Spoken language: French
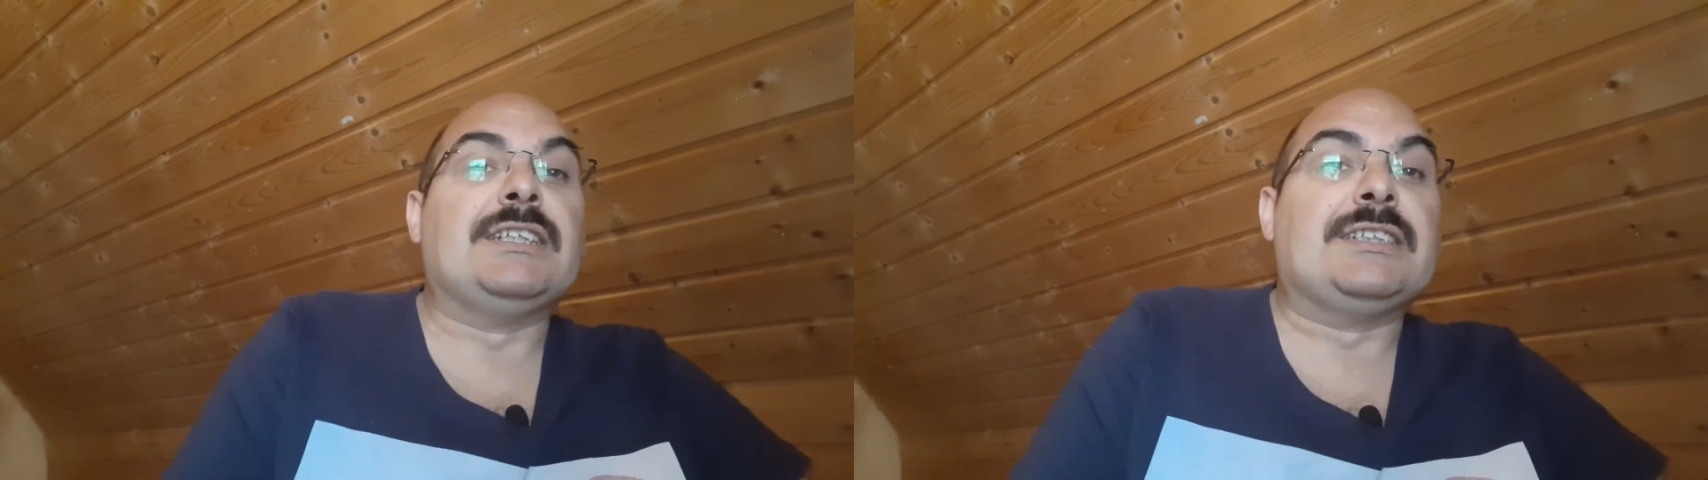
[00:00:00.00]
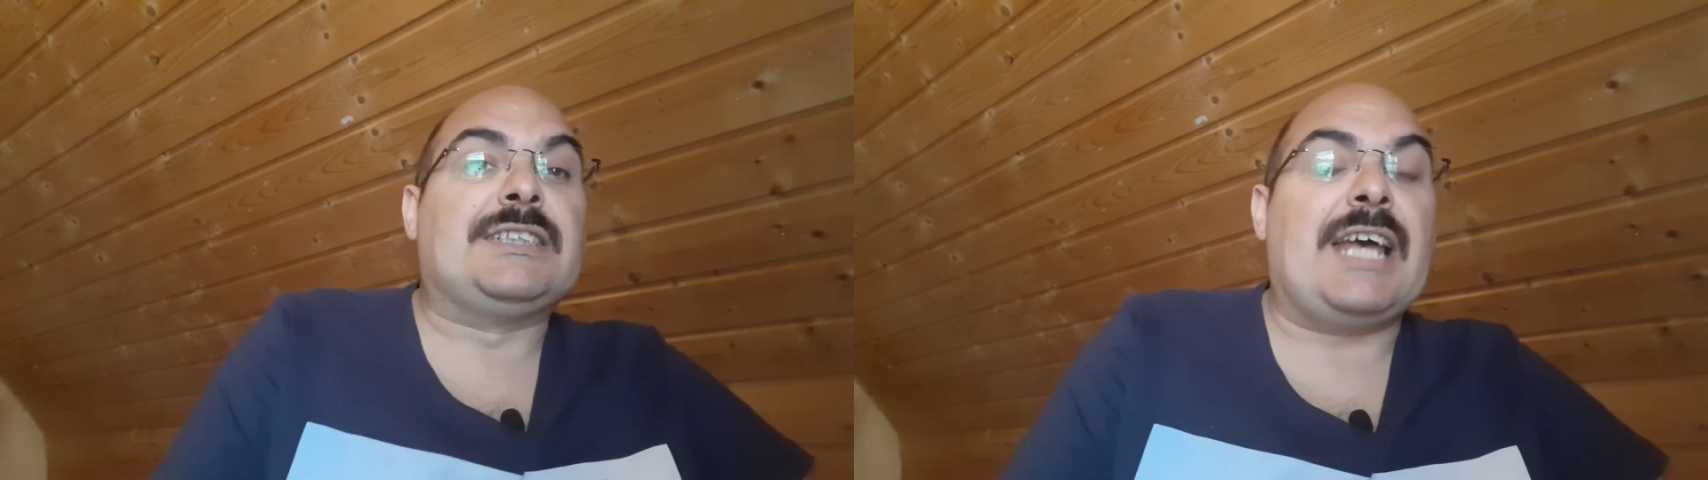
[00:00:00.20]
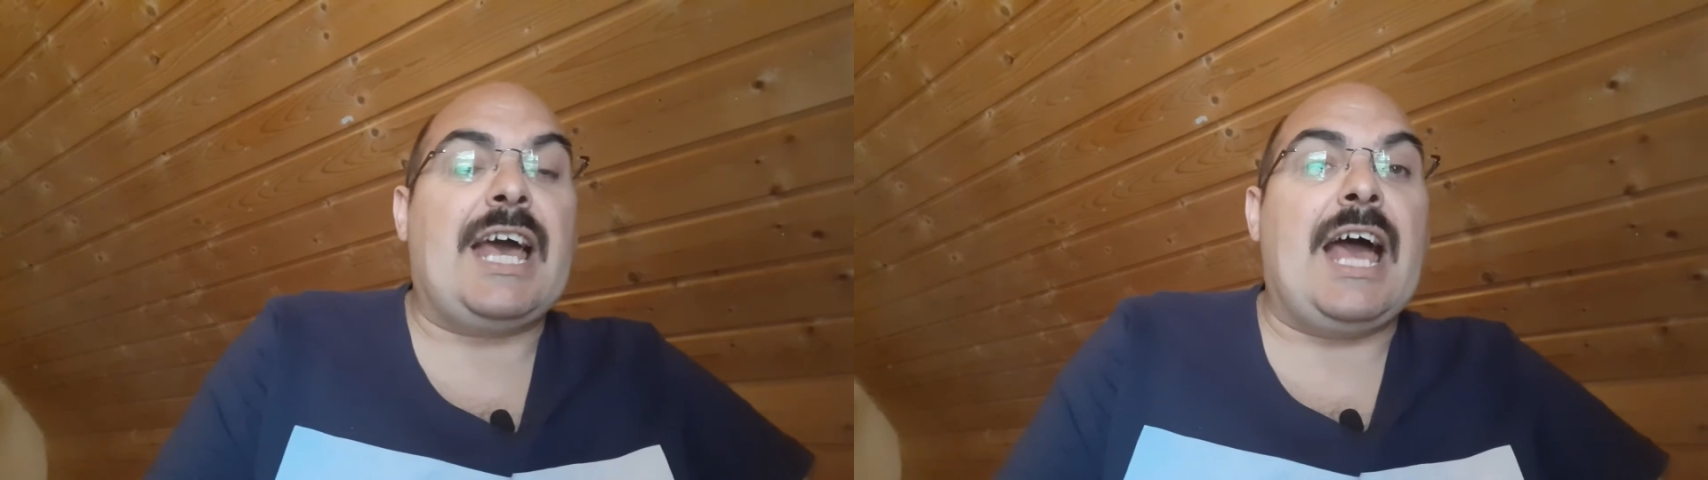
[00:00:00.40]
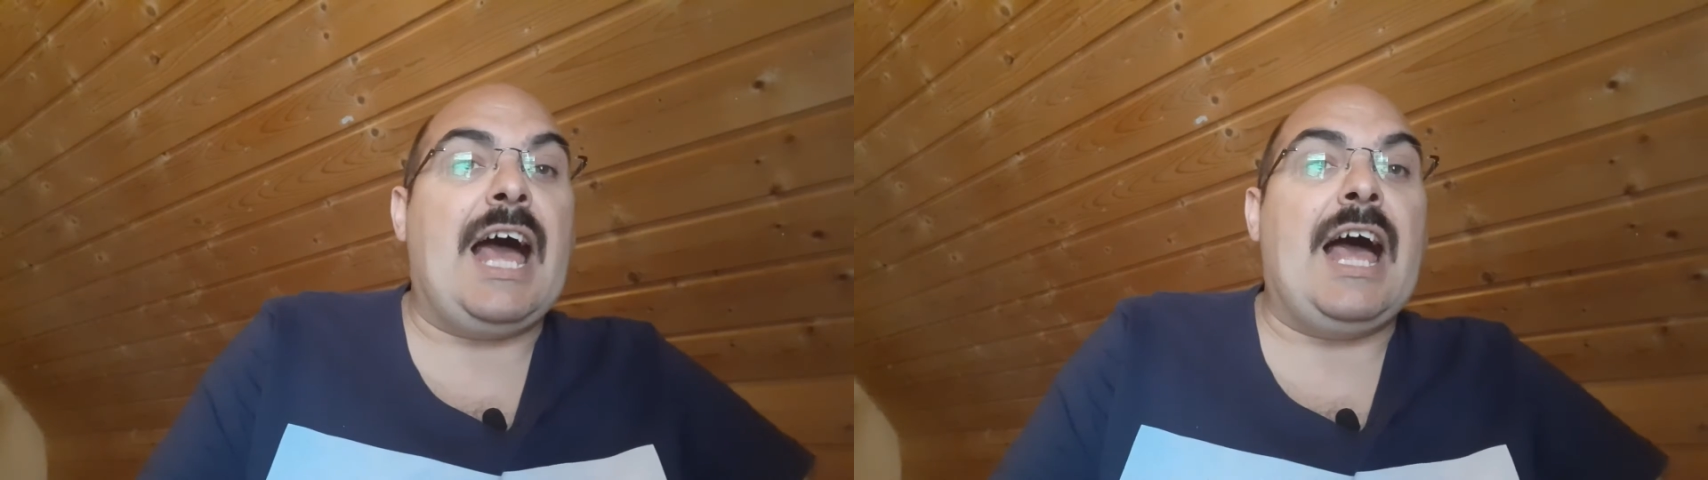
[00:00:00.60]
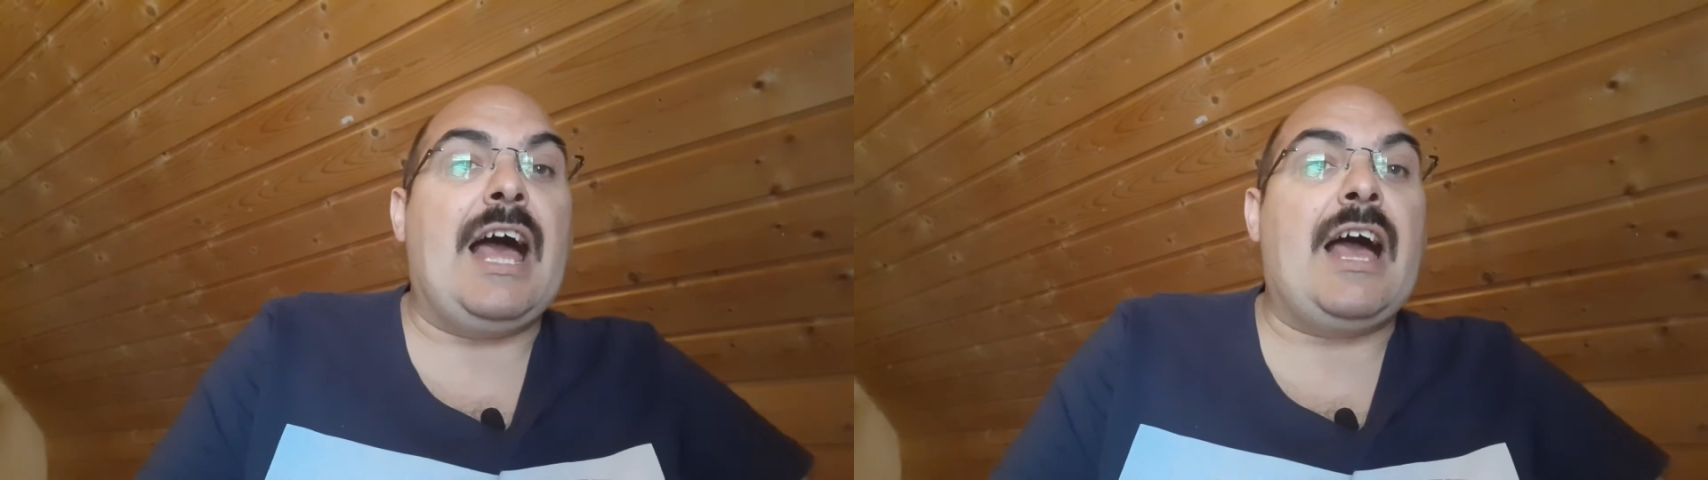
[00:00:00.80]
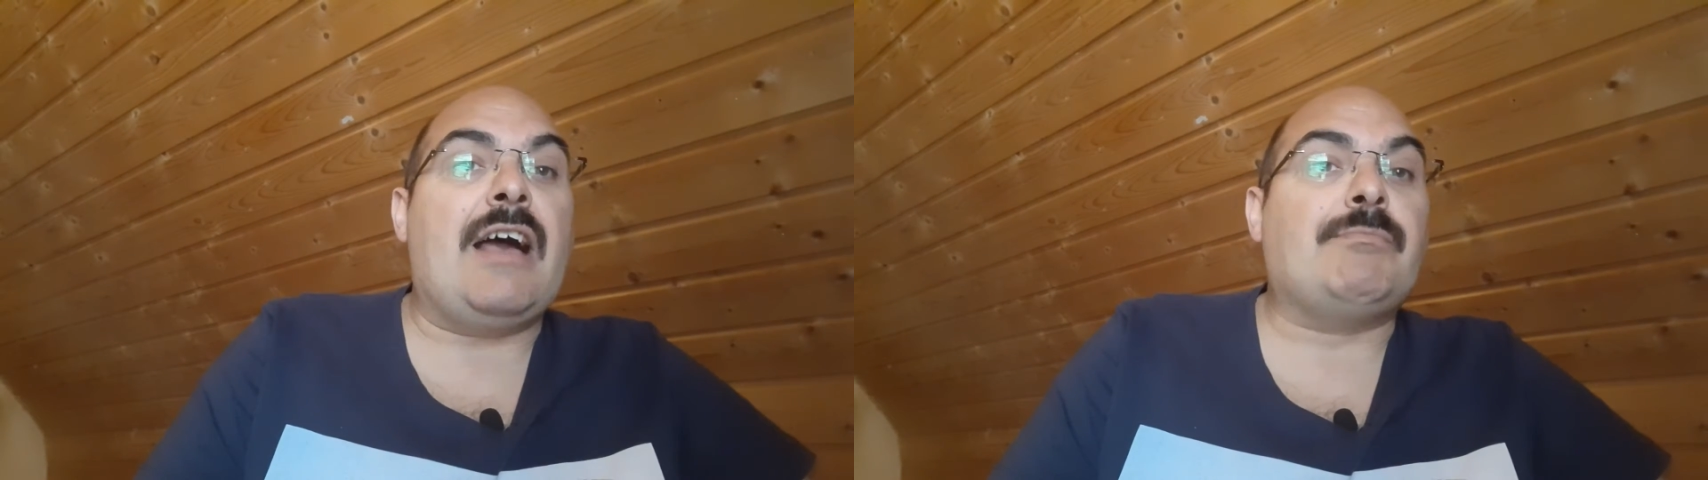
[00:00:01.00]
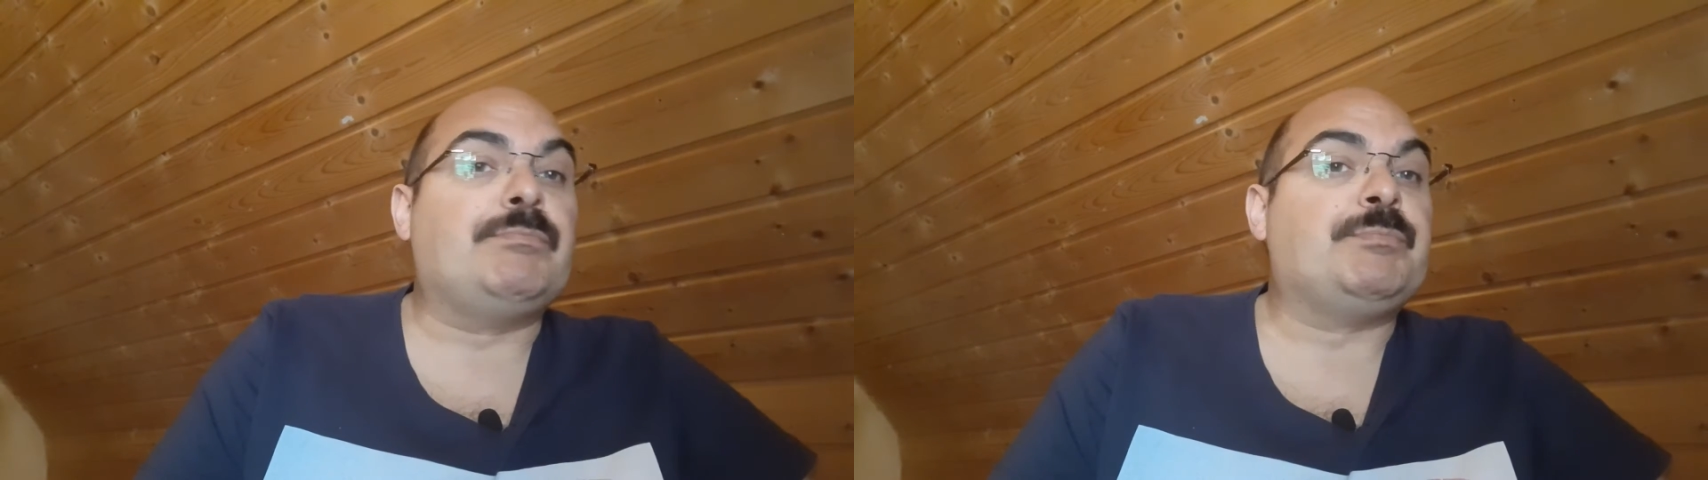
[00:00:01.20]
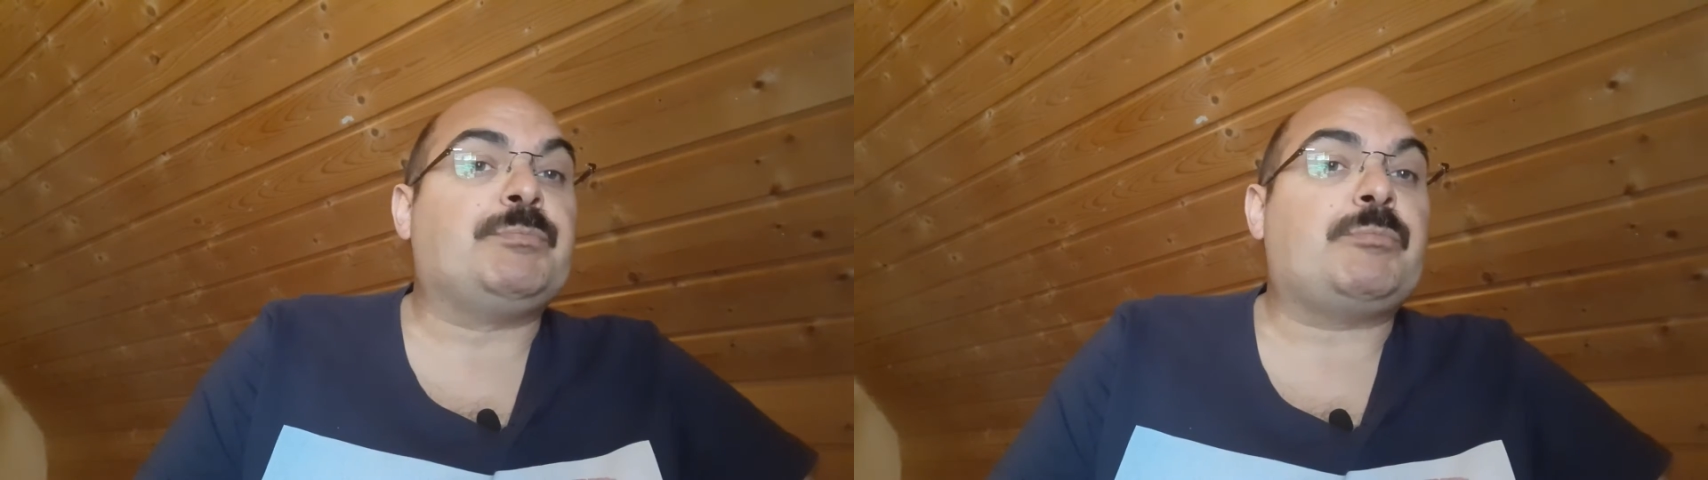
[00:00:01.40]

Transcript: C'est un,